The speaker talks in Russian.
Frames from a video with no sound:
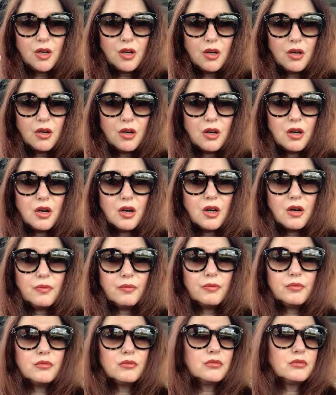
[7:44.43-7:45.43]
а,
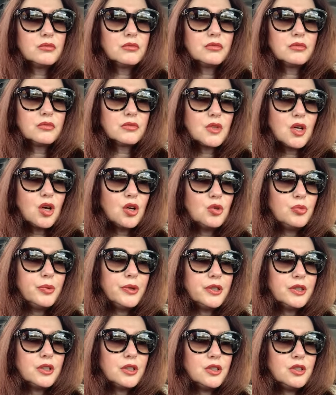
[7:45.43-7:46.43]
как
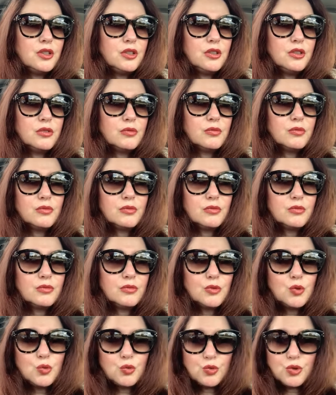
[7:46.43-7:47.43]
бы это не,
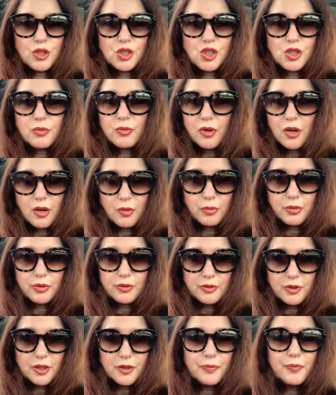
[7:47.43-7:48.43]
ну, зачем ап,
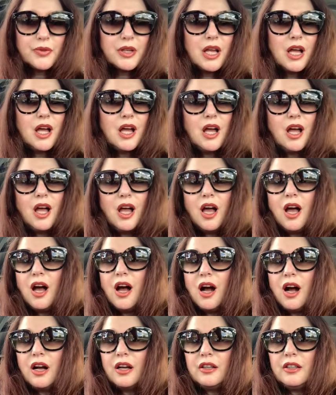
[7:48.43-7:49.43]
да?
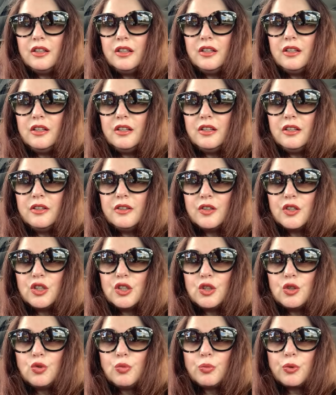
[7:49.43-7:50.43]
И,
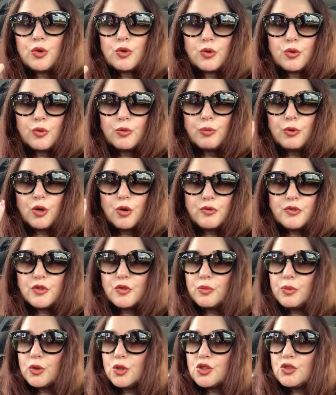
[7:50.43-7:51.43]
ну, кроме
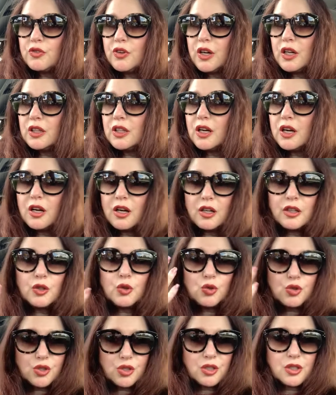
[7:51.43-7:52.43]
всего прочего, она
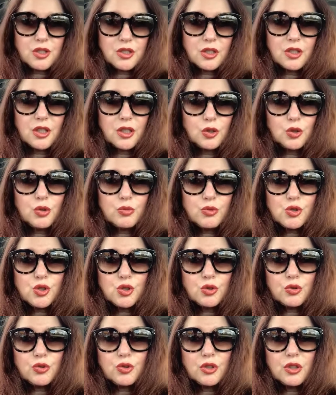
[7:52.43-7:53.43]
тоже сказала о том,
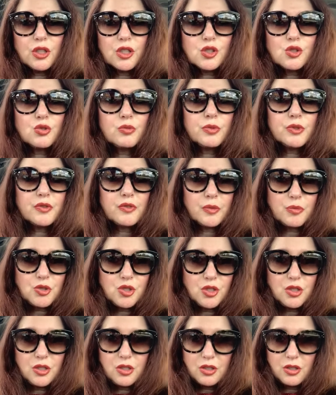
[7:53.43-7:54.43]
что не должно быть
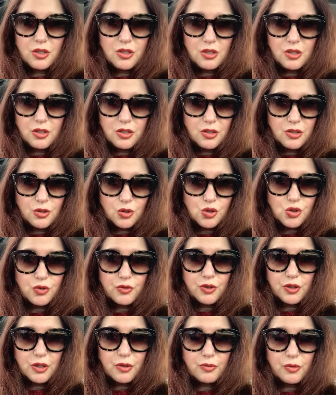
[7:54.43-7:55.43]
вообще ни, то,
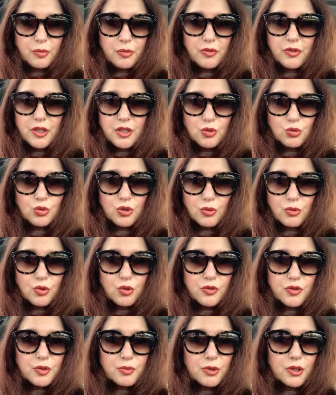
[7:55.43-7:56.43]
что вы там выпиваете утром
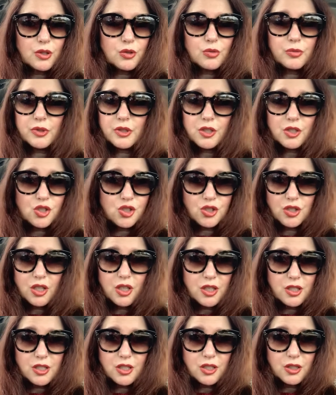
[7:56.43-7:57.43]
кофе с молоком, это не
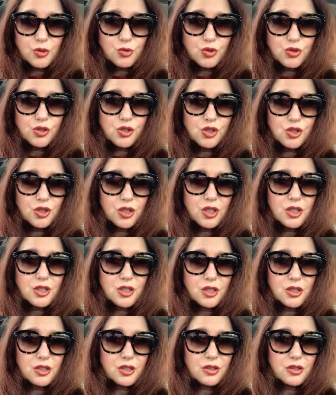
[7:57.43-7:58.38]
считается. Это уже не считается